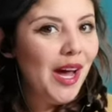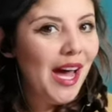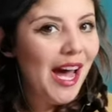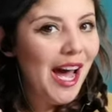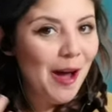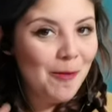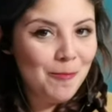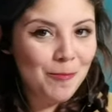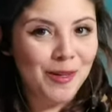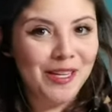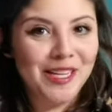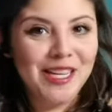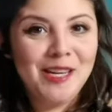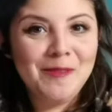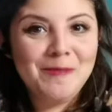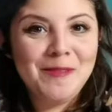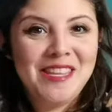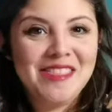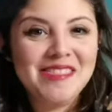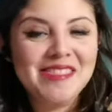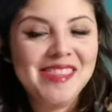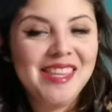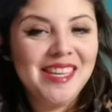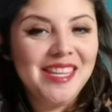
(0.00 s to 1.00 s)

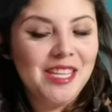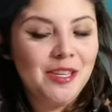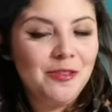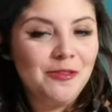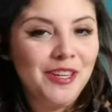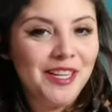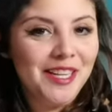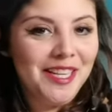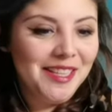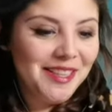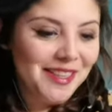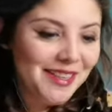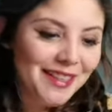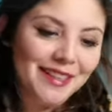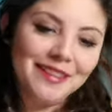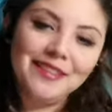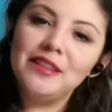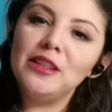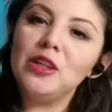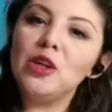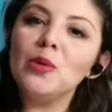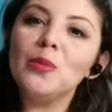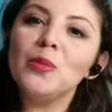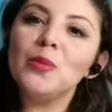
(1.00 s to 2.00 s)
ampliamente
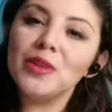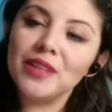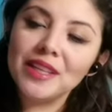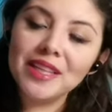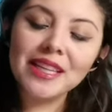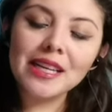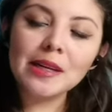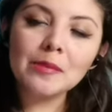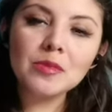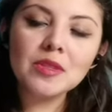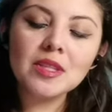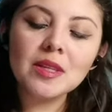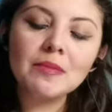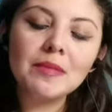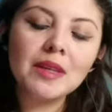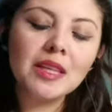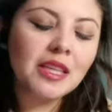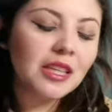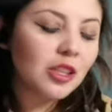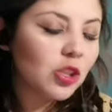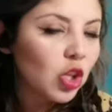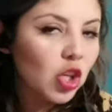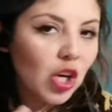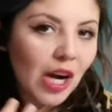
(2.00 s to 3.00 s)
diferentes, como diríamos en
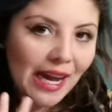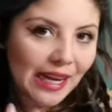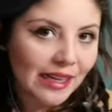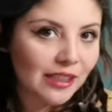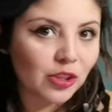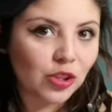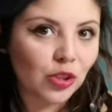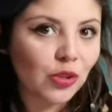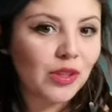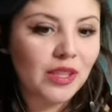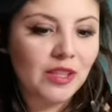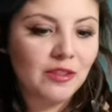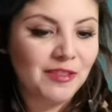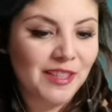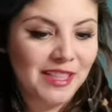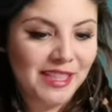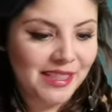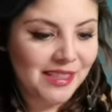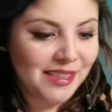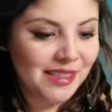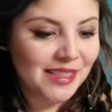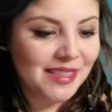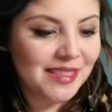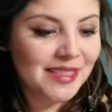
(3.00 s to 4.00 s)
México, harto
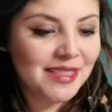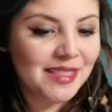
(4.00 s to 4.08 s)
diferentes.